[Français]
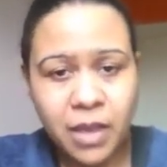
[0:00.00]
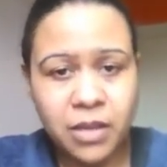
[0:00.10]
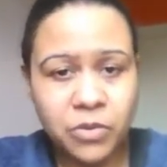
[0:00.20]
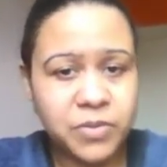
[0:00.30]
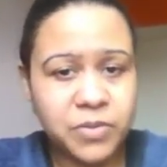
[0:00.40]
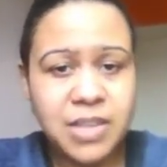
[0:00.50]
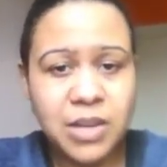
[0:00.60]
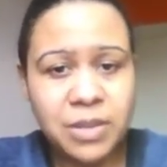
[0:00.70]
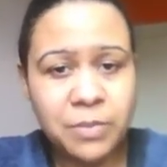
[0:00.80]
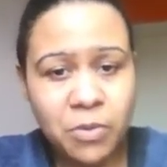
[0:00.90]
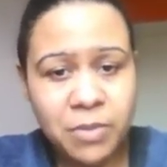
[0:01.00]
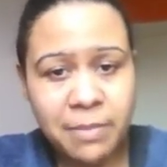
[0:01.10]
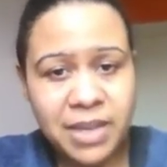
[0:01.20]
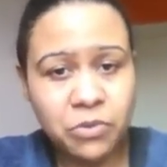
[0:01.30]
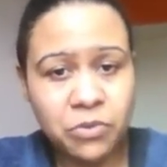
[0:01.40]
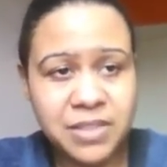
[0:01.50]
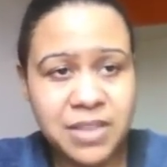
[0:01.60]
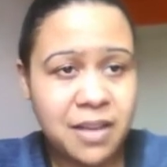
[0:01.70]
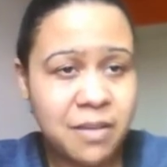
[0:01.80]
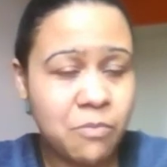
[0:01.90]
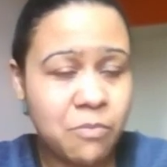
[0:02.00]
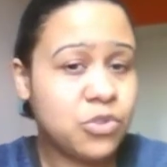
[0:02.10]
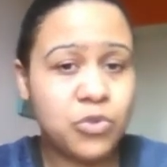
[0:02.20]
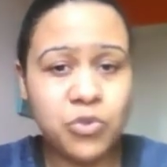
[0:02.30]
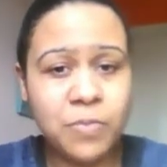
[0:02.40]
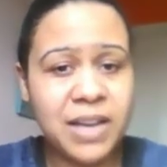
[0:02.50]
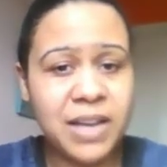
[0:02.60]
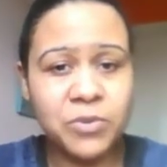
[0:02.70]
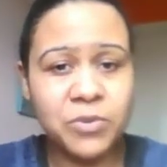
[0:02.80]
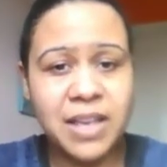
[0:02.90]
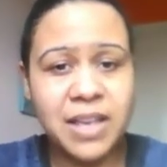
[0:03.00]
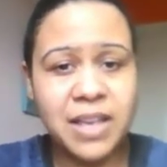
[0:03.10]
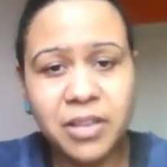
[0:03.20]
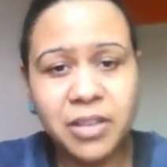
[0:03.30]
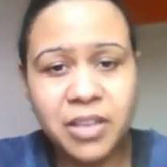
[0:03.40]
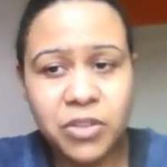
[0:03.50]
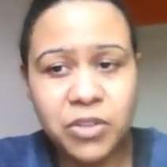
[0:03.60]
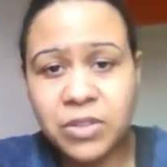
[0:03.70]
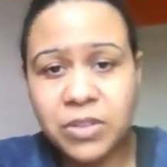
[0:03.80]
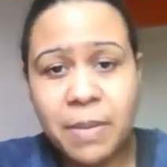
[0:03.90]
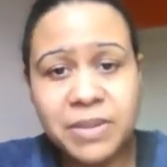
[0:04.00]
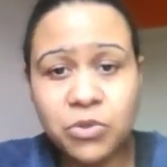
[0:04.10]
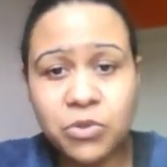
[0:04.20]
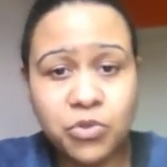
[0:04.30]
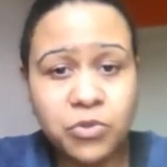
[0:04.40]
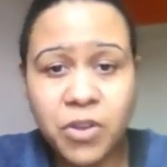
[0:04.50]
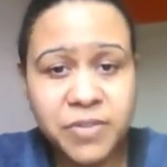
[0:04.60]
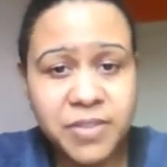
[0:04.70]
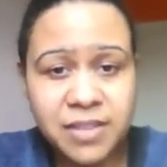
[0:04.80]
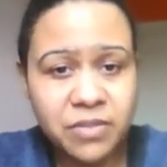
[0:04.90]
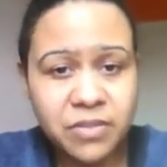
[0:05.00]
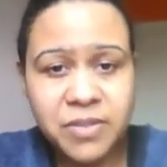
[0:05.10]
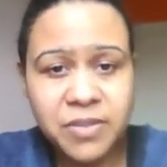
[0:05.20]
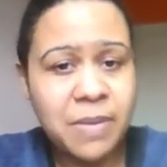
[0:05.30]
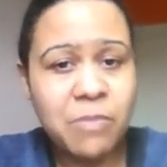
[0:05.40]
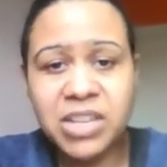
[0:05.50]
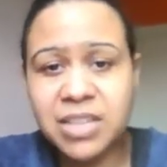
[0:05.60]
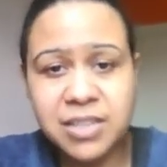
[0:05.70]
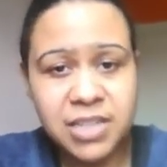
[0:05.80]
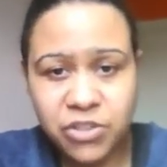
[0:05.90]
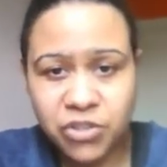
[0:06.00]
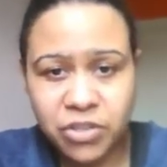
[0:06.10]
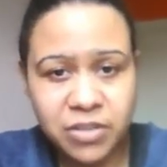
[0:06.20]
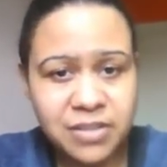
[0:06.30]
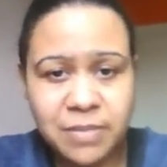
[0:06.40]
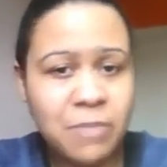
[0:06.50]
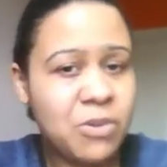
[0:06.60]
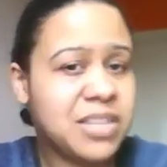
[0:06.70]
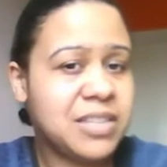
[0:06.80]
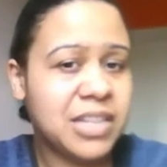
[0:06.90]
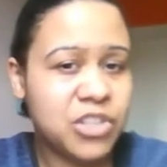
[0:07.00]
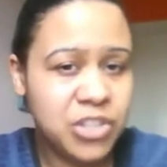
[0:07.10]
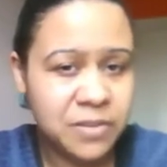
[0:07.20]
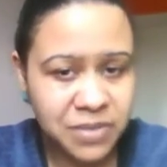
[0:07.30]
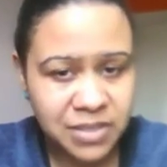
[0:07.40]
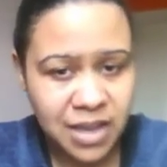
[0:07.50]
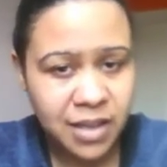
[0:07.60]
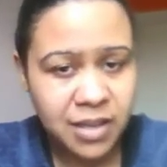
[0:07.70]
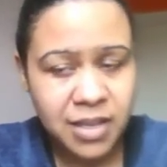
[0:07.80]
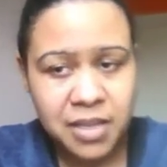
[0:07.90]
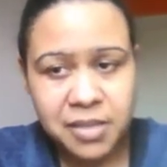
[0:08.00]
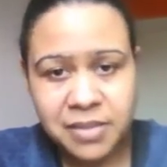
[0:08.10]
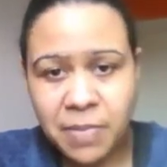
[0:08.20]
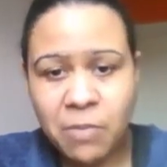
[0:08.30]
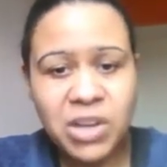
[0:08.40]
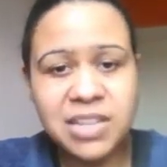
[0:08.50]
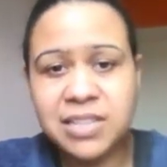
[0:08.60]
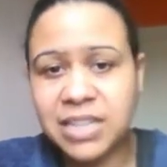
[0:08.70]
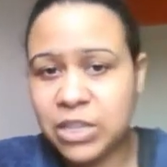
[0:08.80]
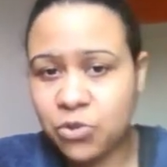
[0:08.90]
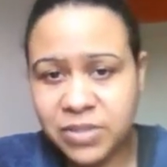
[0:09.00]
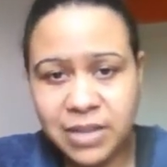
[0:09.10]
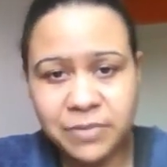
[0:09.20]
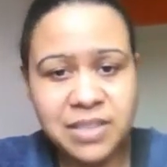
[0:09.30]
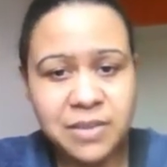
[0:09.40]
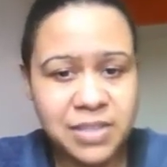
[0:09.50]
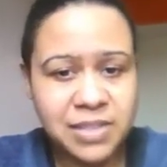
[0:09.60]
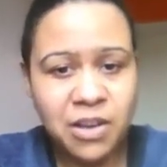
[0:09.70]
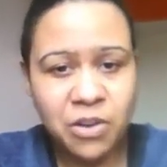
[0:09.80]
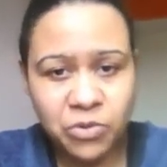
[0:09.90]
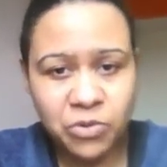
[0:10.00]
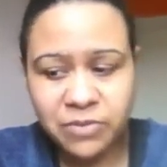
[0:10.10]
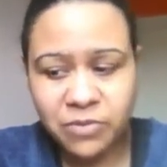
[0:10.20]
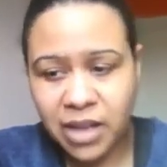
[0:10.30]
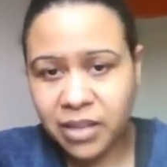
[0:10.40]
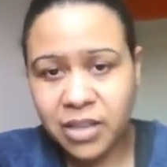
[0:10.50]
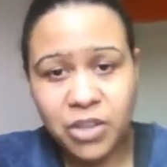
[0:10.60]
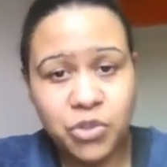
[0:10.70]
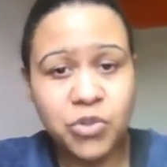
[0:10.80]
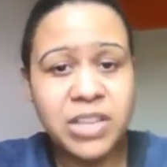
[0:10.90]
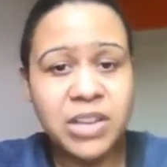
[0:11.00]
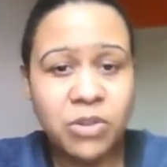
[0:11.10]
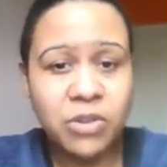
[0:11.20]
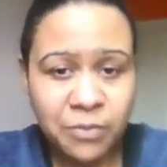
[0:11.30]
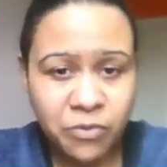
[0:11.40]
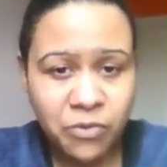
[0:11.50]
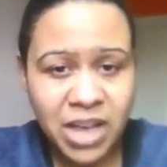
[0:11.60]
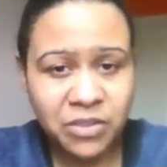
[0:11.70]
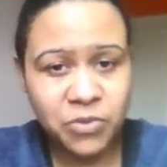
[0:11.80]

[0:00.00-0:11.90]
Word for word: Donc si tu as eu des problèmes avec ton visa, moi je ne suis pas responsable. Ce n'est pas parce que je suis française, c'est pas moi qui dirige, c'est pas moi qui dirige les visas, c'est pas moi qui dirige le service des visas en Côte d'Ivoire. Je n'ai aucun pouvoir dans